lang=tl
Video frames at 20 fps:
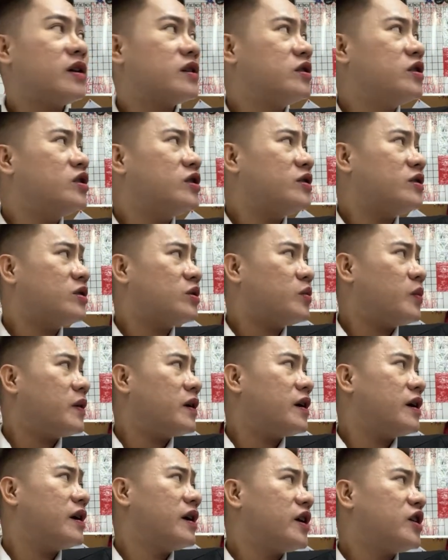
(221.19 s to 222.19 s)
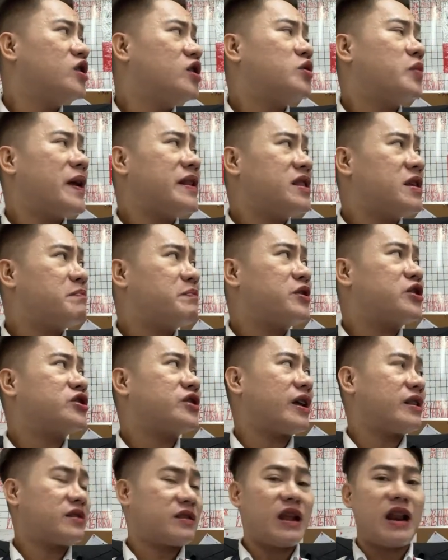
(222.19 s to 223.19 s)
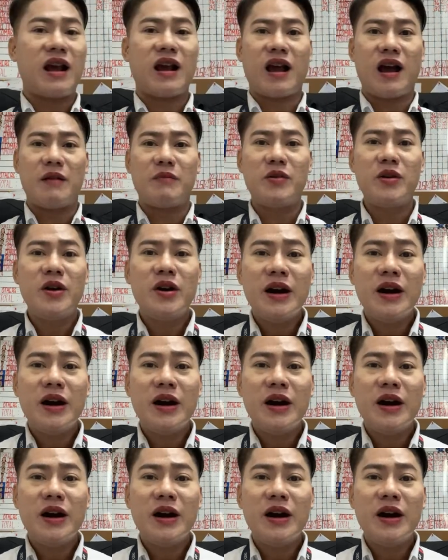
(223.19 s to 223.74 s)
yung, yung 20% talaga.